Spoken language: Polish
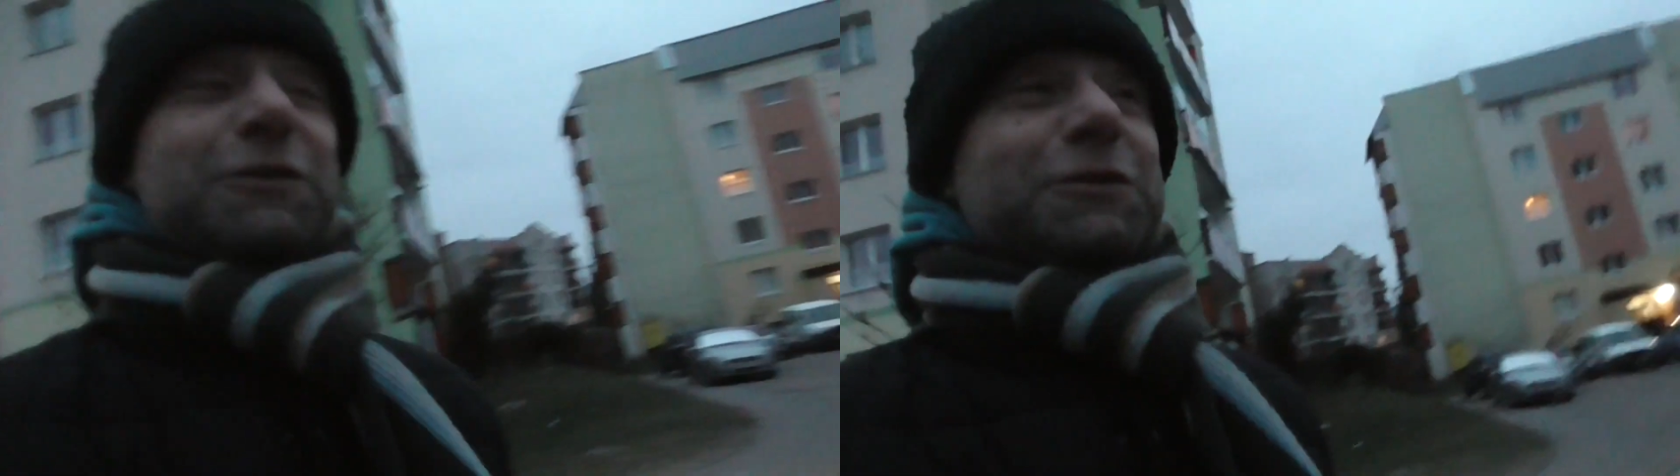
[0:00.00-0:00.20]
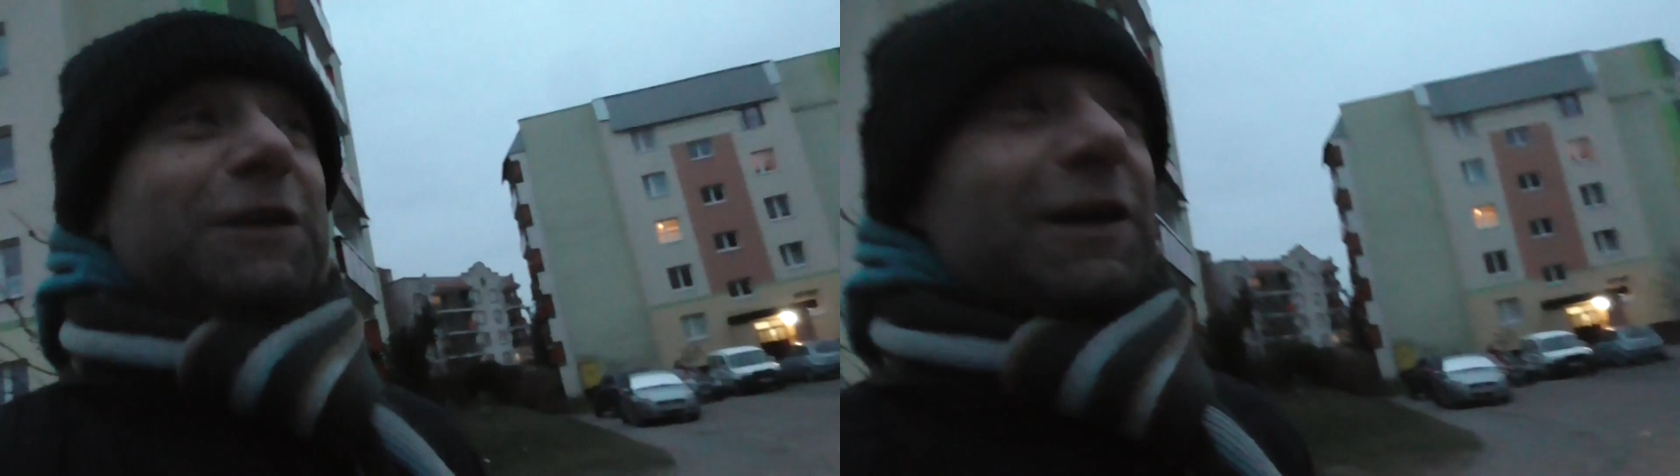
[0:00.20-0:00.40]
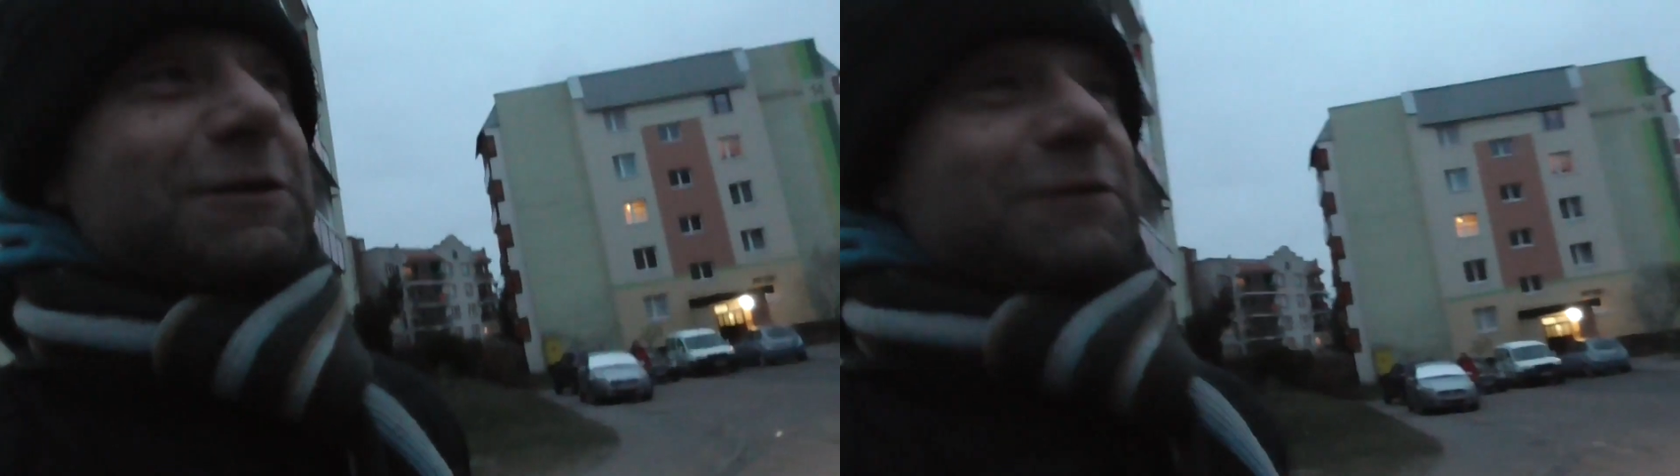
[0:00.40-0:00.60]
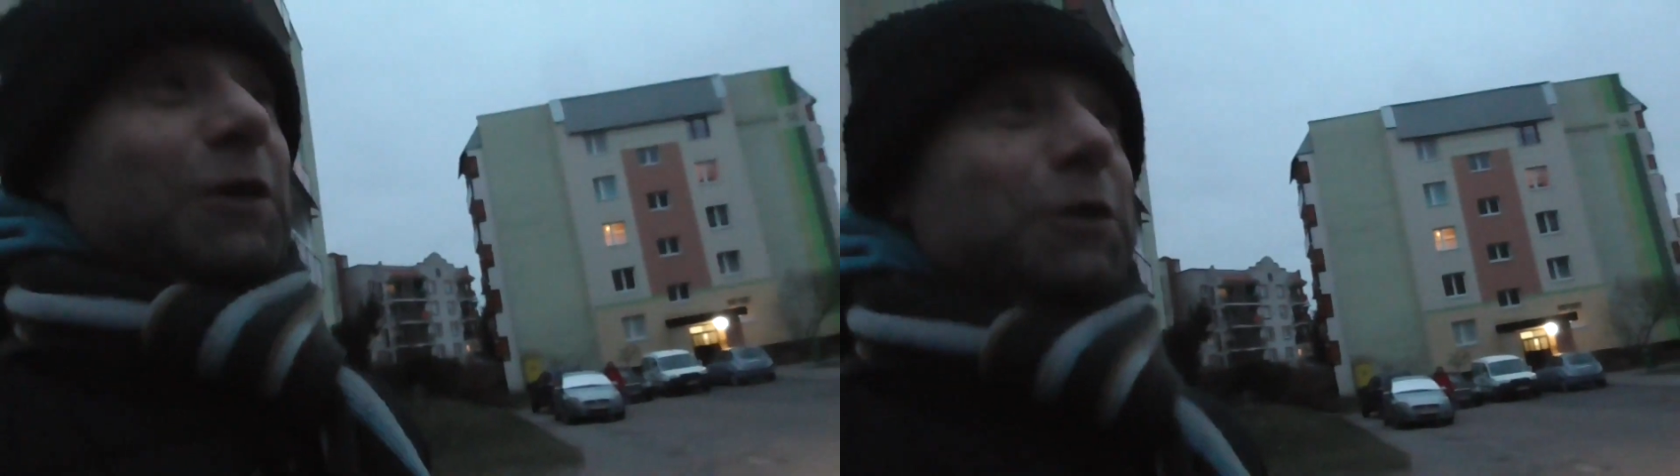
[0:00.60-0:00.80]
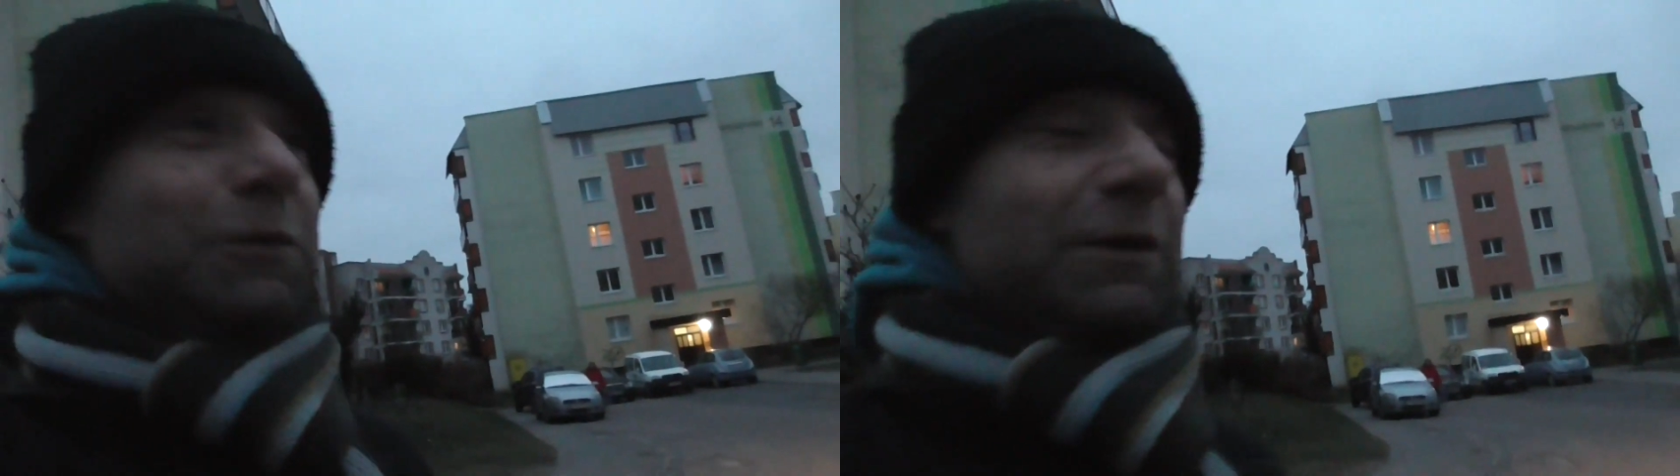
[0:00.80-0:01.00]
się do niego
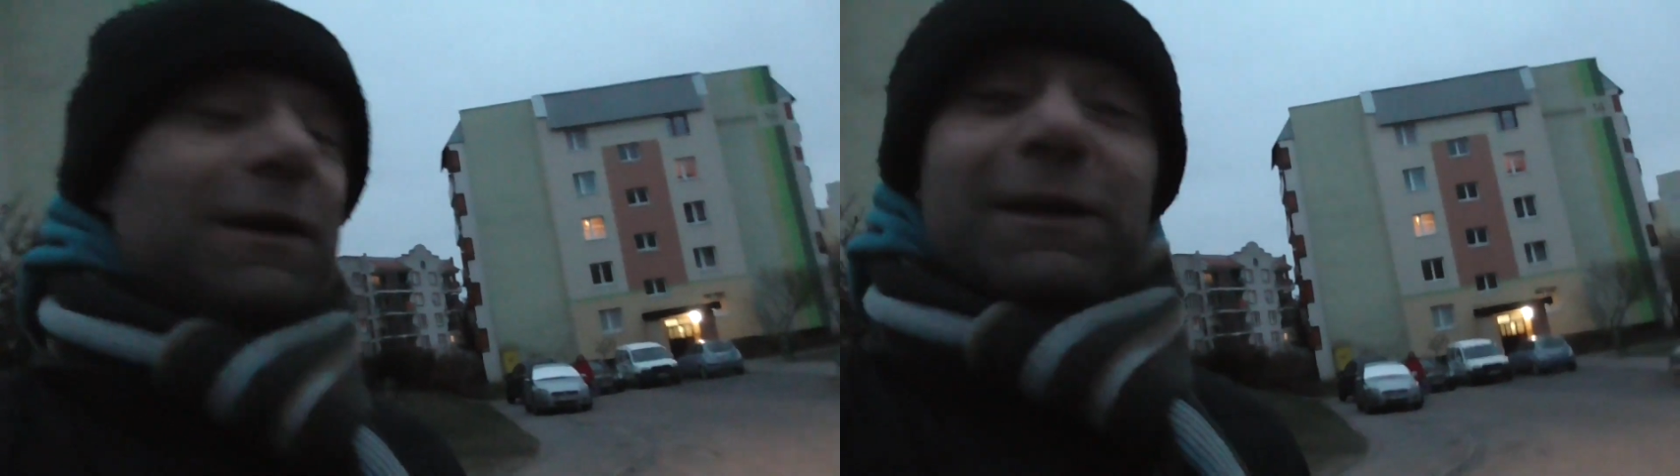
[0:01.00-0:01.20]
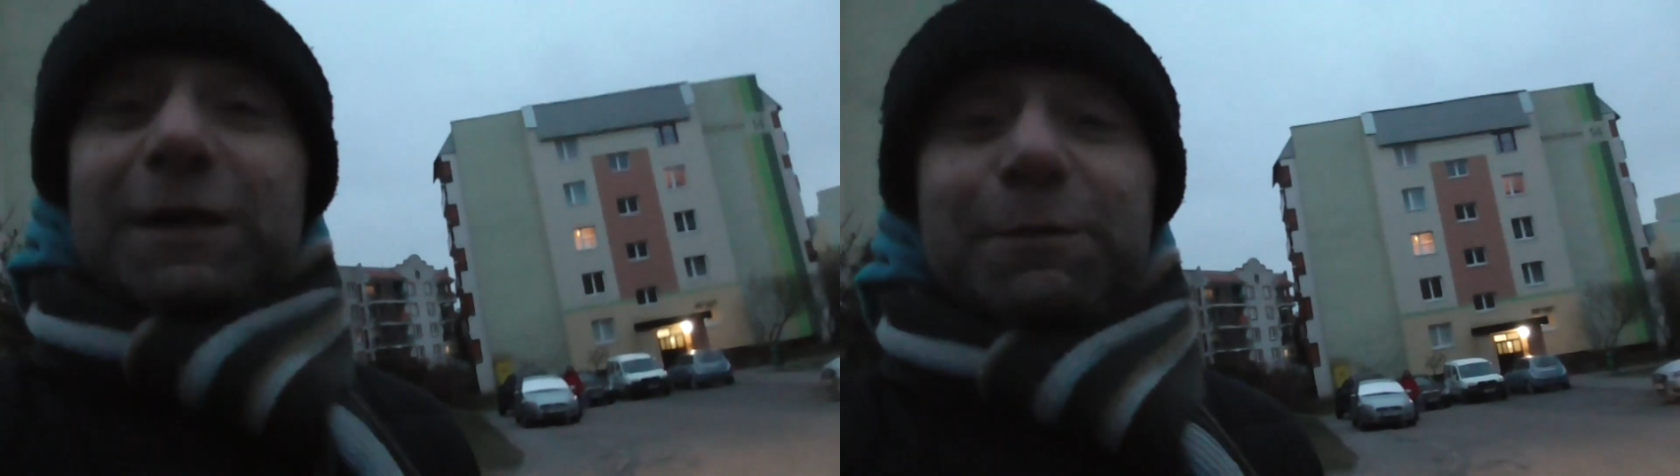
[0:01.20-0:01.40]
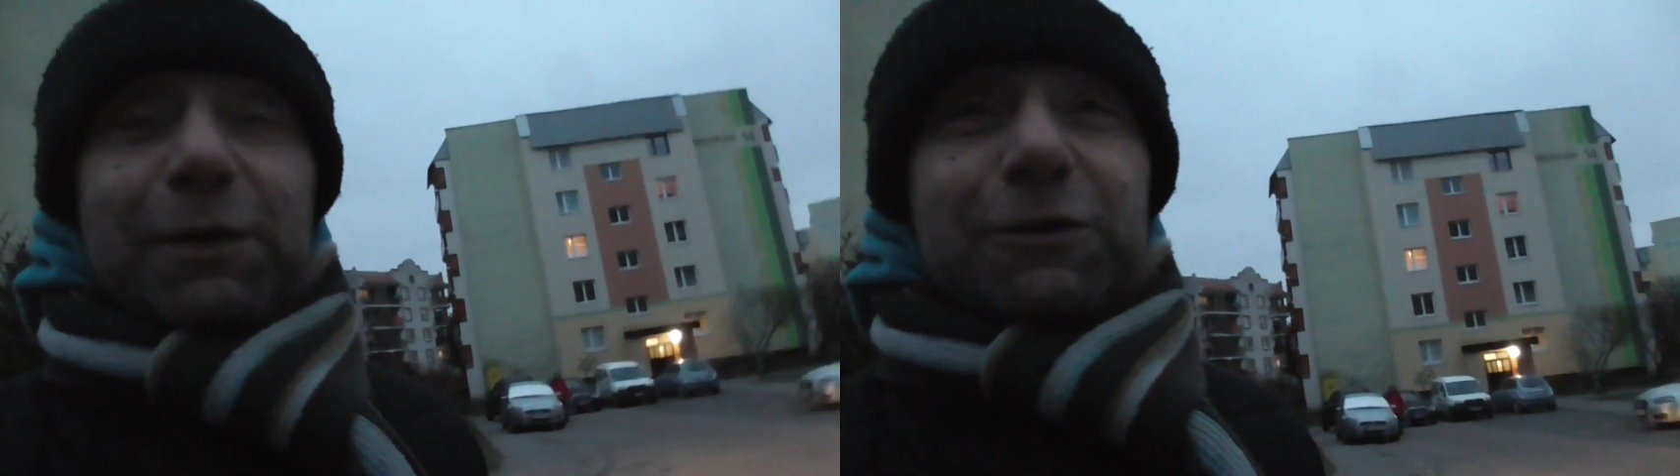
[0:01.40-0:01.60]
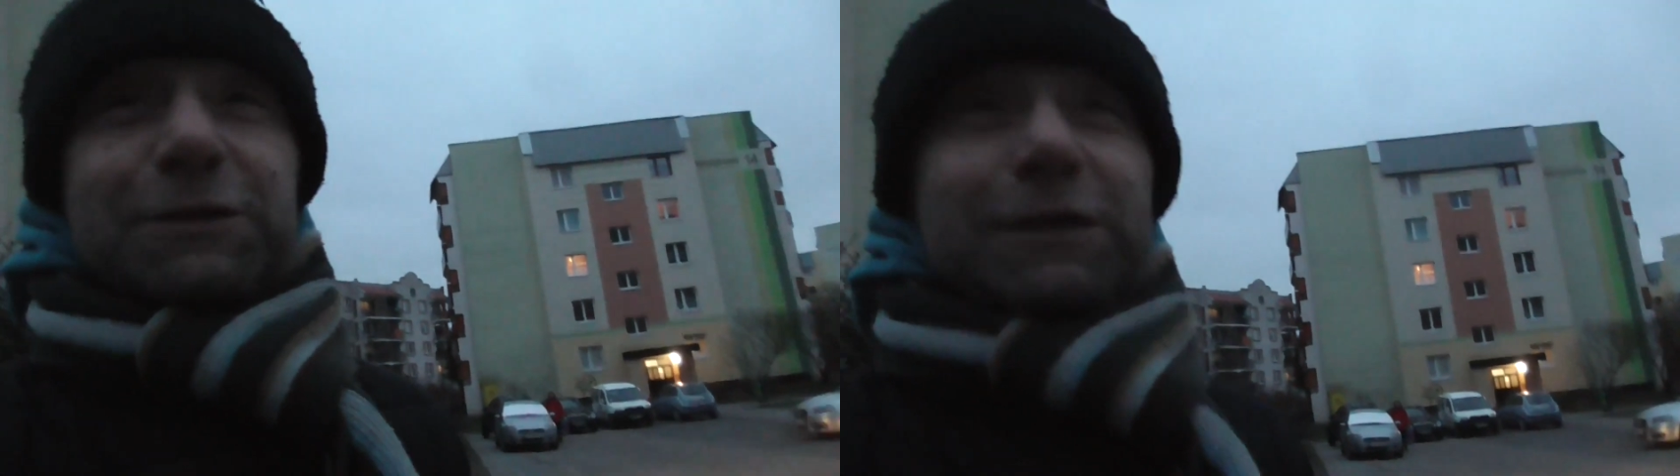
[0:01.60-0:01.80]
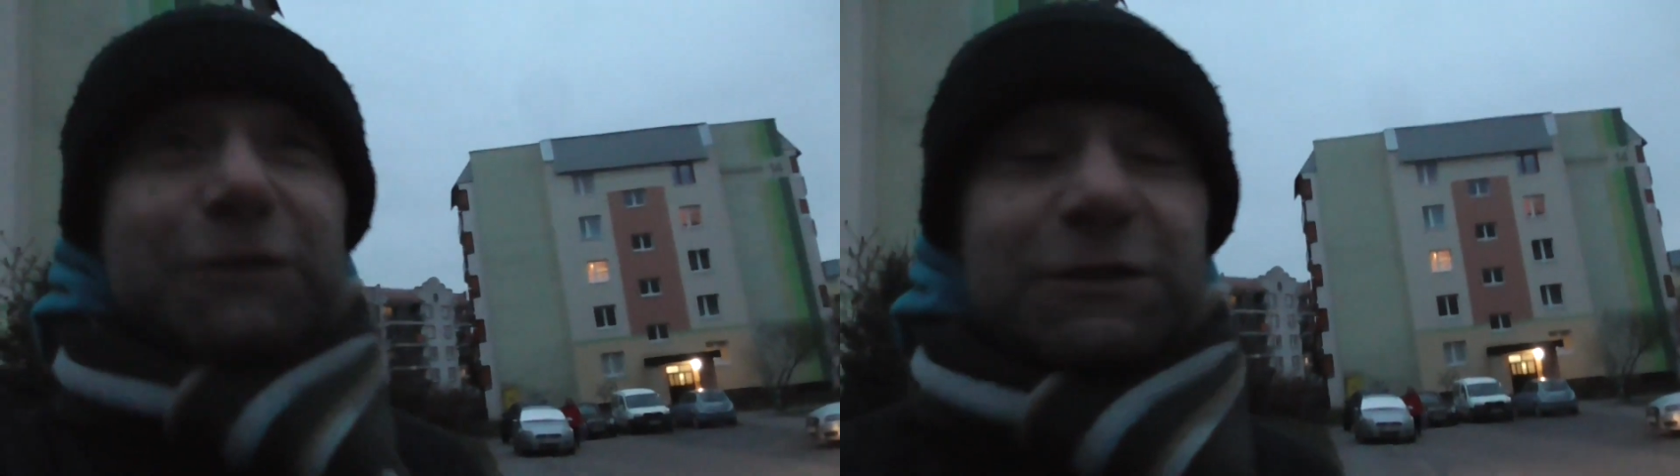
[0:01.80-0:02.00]
dzwonił i ponoć na